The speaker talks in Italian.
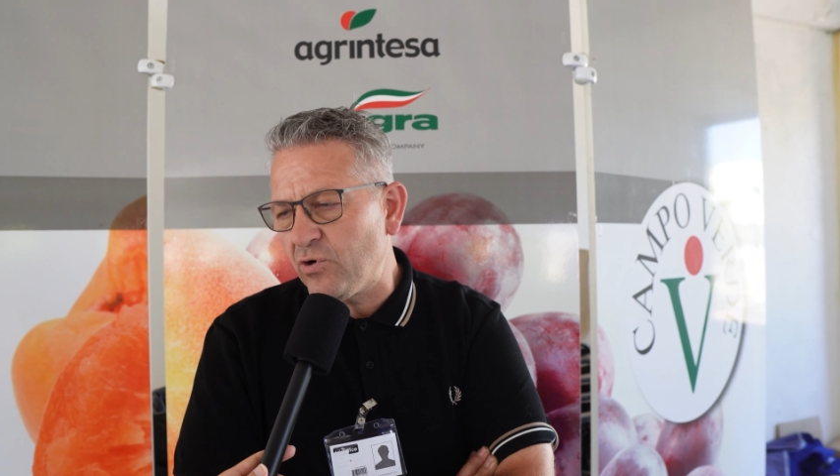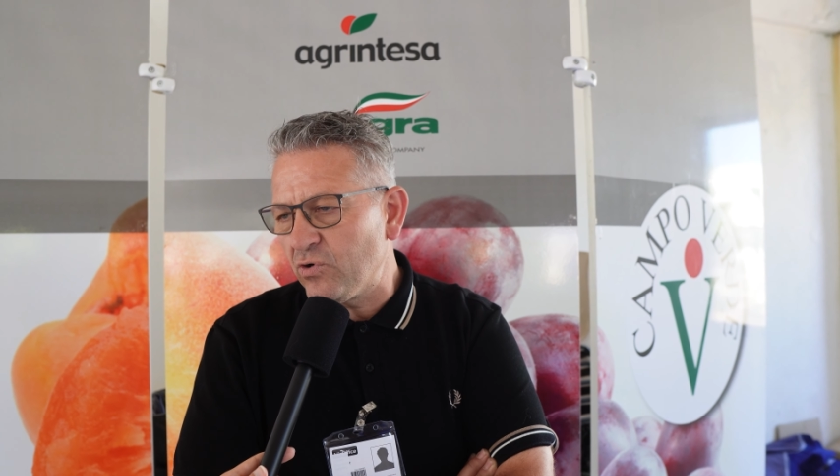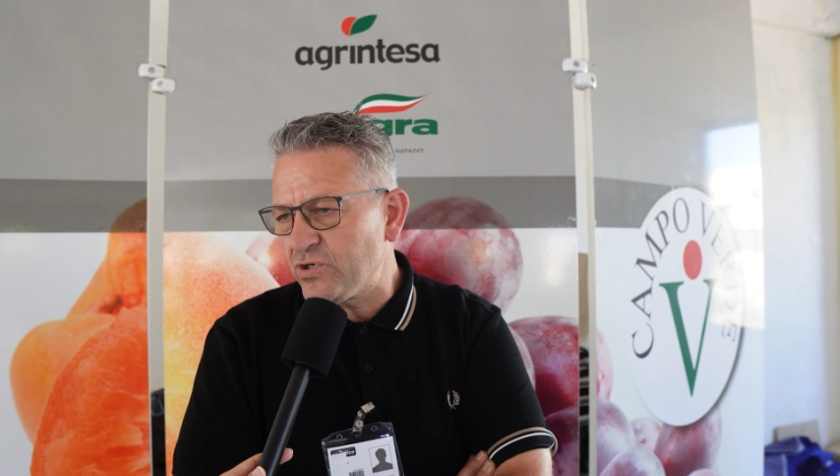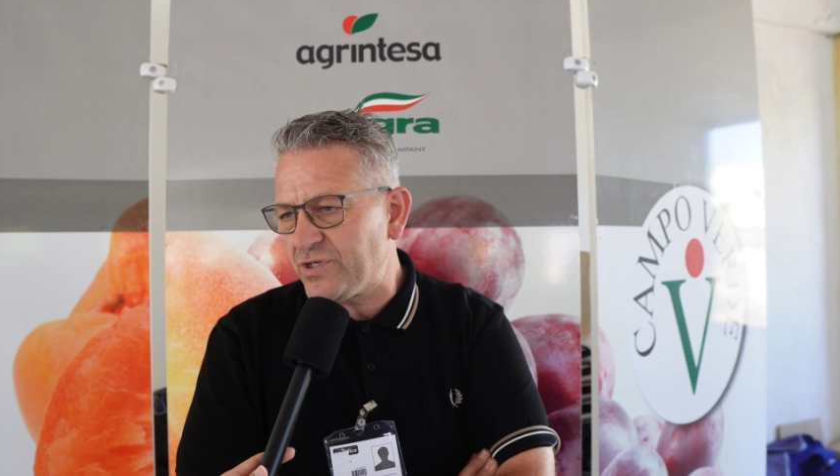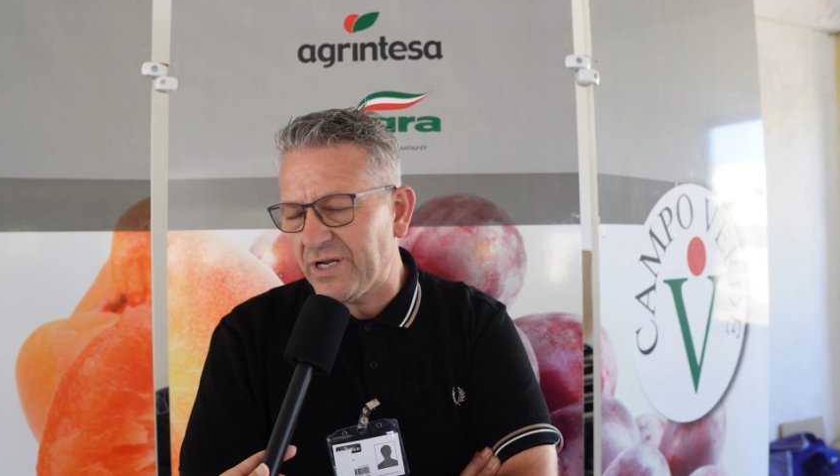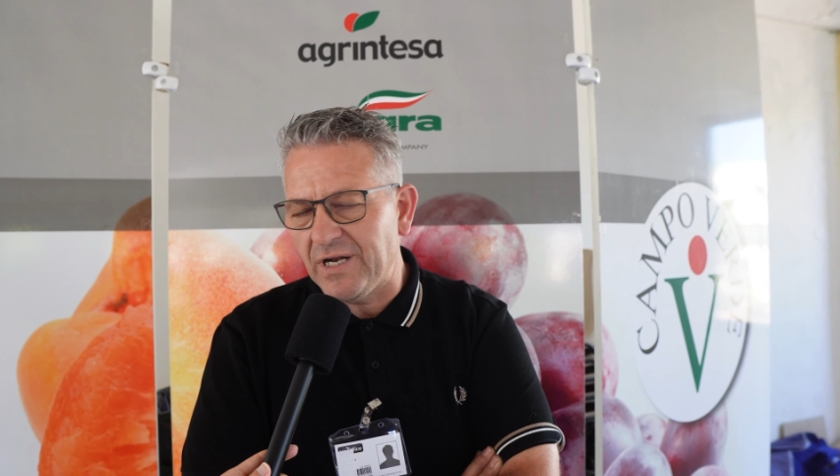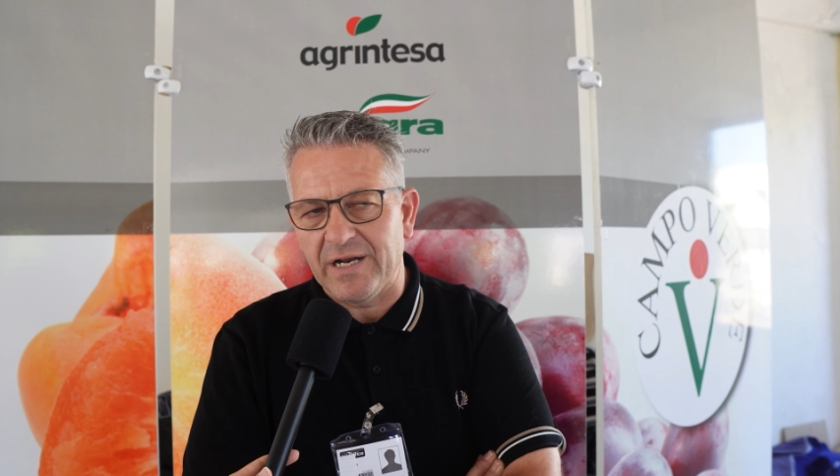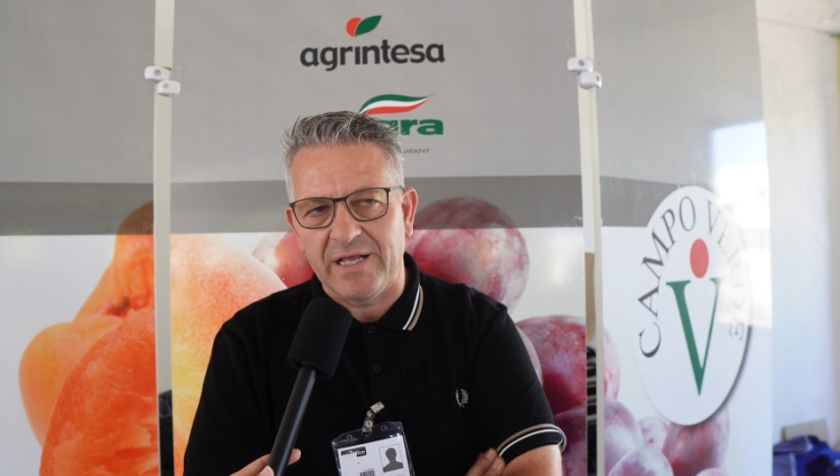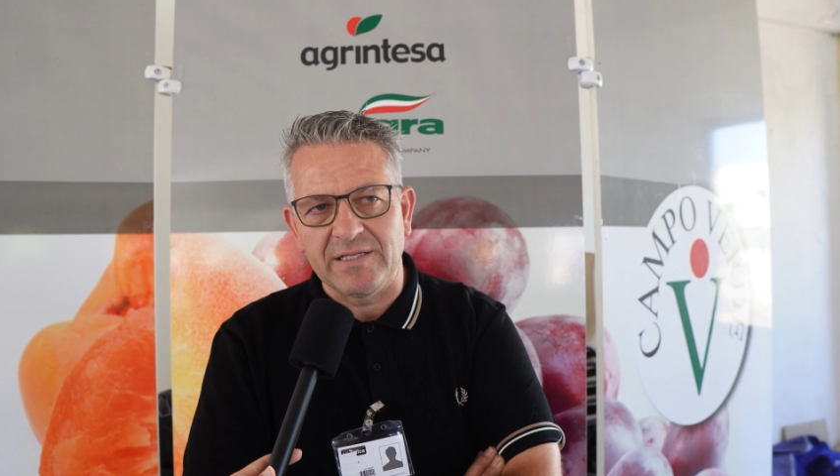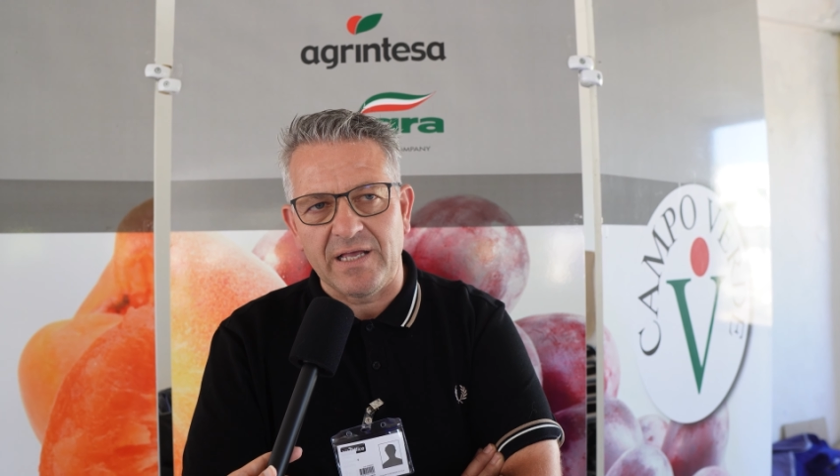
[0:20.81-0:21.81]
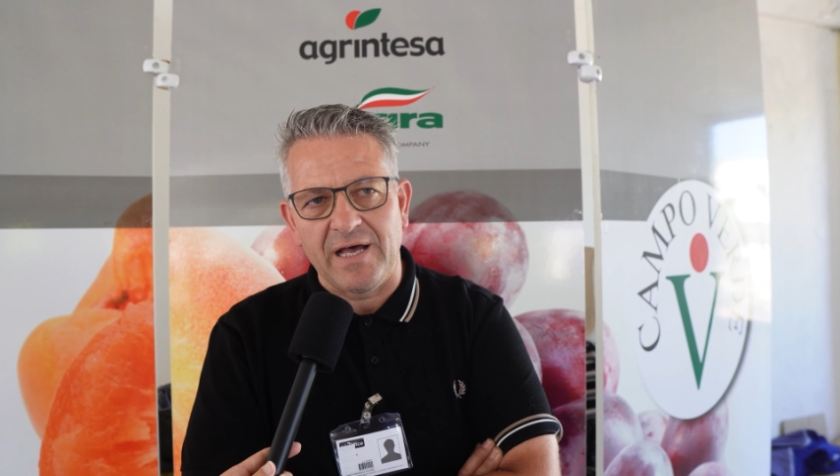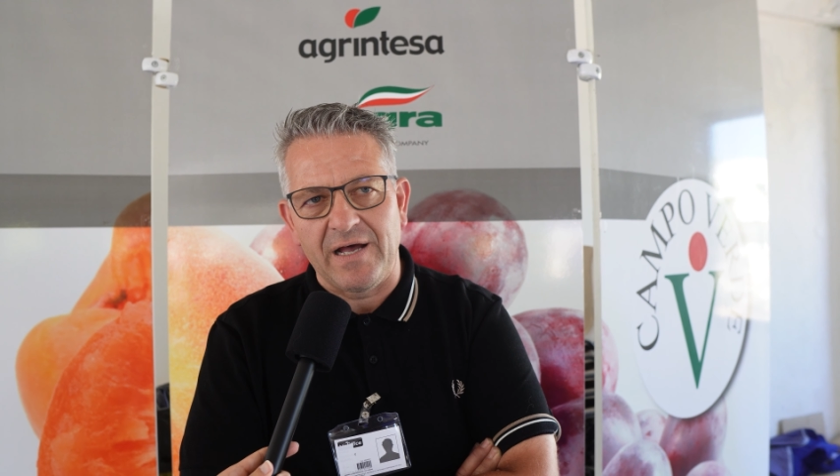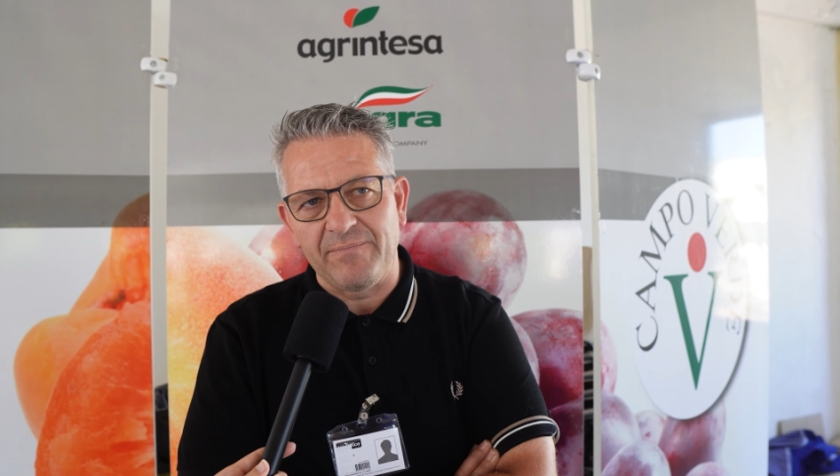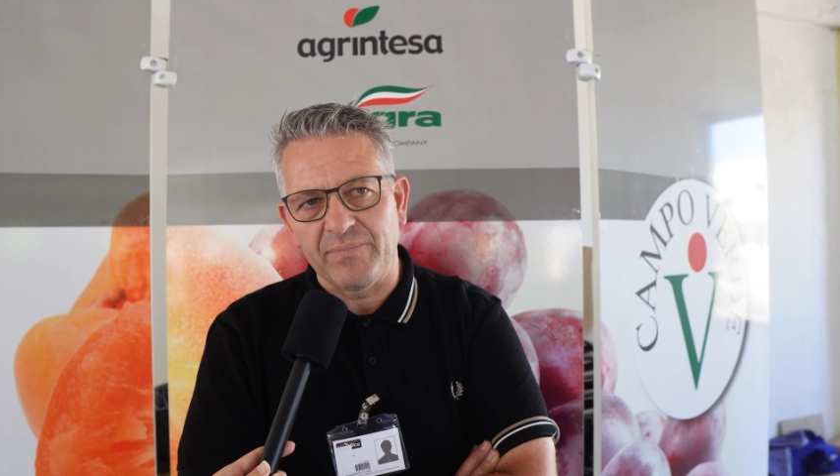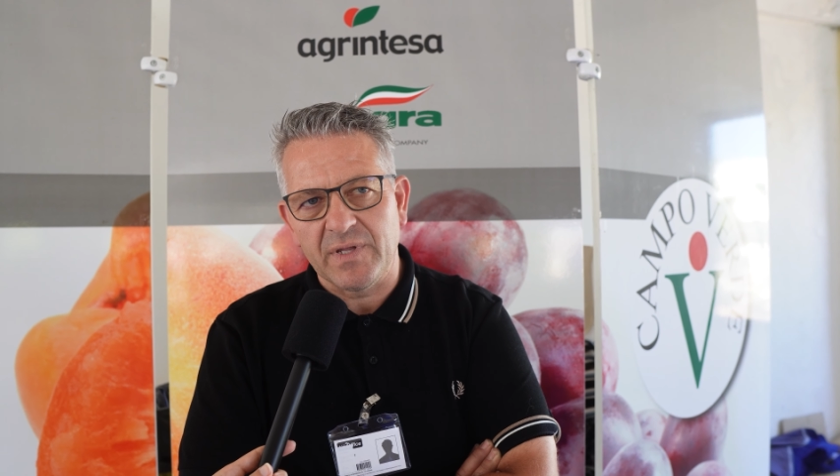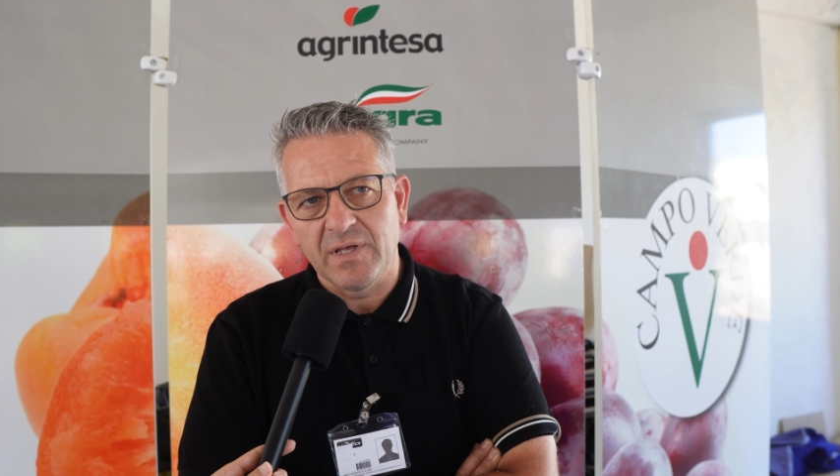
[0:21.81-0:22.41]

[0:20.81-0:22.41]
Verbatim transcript: conoscere la realtà